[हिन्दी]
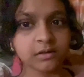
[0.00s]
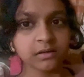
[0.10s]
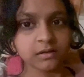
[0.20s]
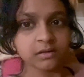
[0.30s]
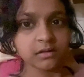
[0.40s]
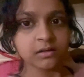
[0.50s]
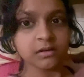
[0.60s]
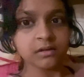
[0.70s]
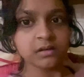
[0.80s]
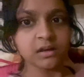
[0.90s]
क्यों क्या
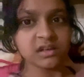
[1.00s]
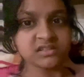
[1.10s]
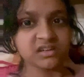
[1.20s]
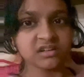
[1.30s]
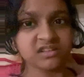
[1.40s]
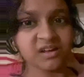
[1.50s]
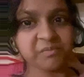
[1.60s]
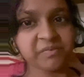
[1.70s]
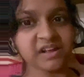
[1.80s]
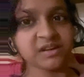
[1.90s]
हुआ ऐसा लगता है
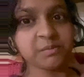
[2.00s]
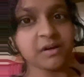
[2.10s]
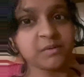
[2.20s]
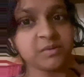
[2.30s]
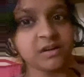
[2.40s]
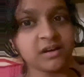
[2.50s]
आप पहली बार बना